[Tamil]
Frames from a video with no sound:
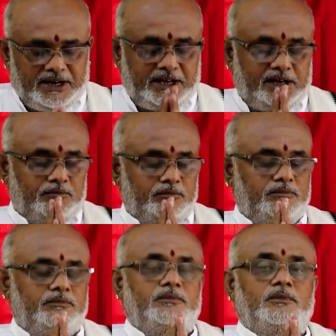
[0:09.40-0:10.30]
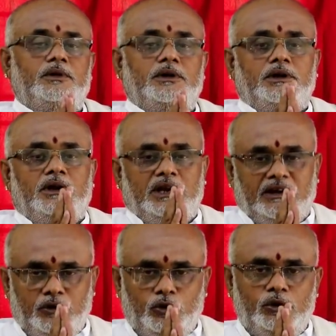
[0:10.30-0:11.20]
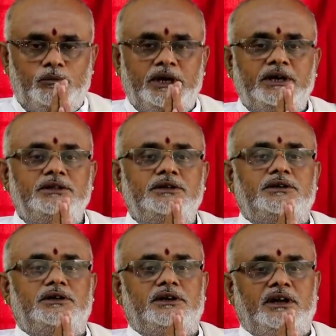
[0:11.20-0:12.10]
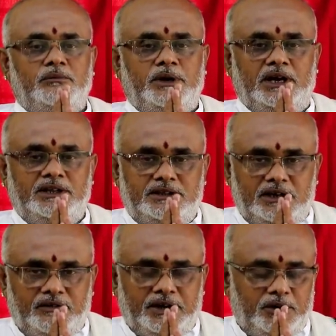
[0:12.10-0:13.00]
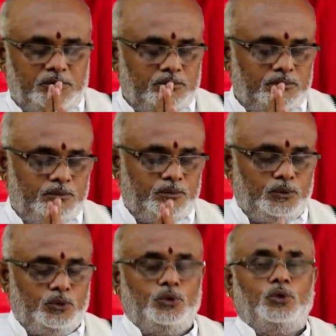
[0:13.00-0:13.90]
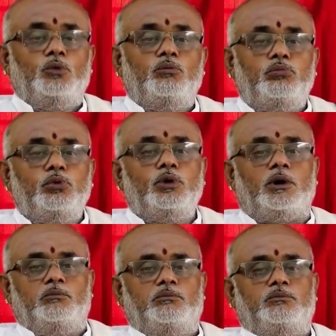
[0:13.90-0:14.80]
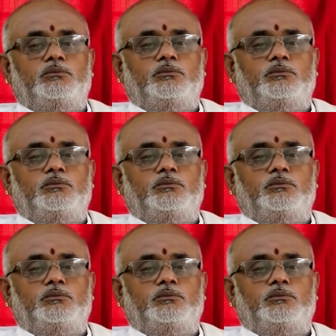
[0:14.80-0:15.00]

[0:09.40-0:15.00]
வணக்கம் நவகோல் மகிழ்ந்து நன்மை அளித்திட வேண்டும் பூரம்